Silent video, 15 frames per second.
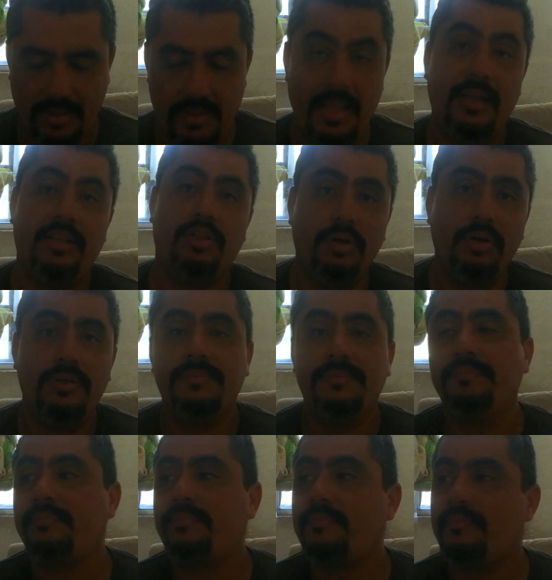TikTok,
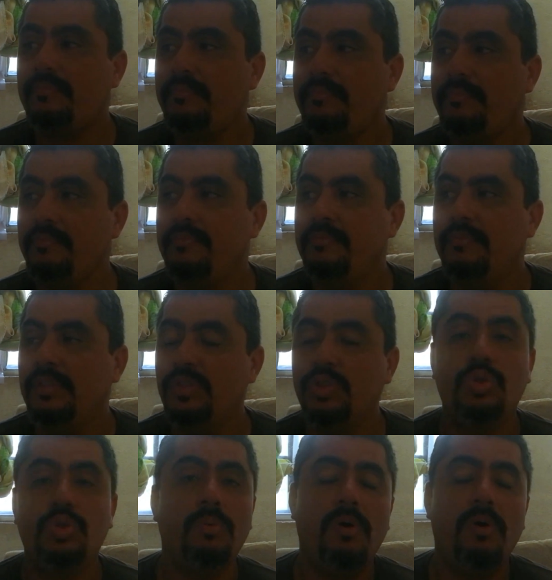
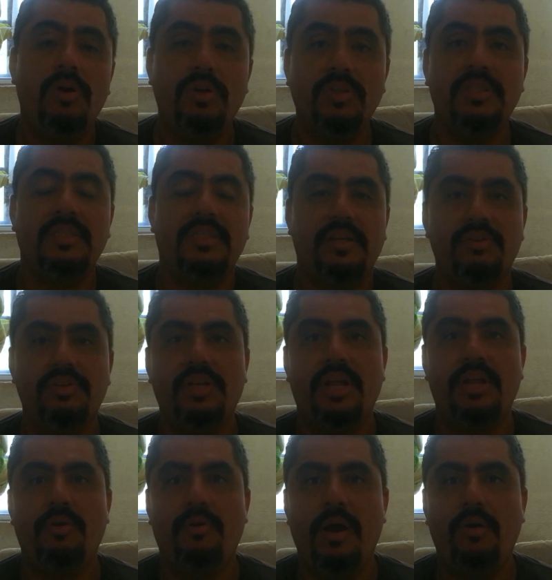subo los diseños
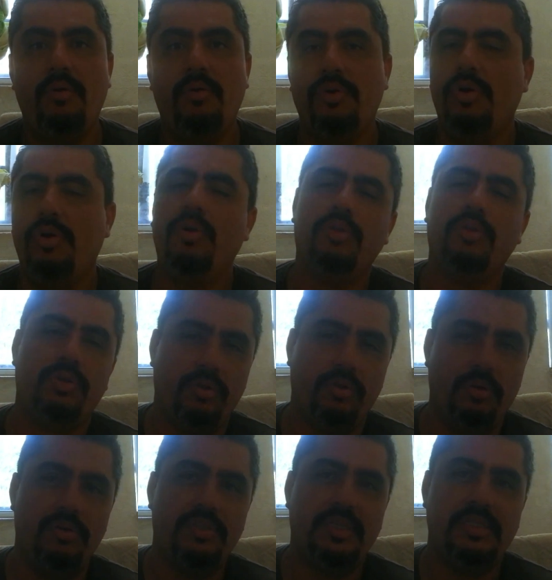que yo hago, no
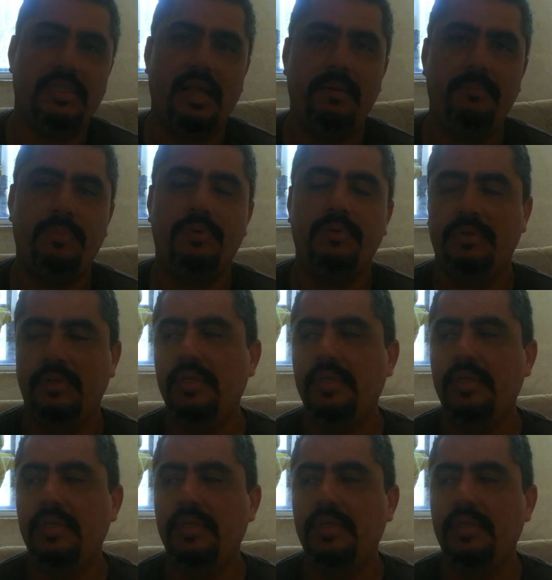todos los estampo.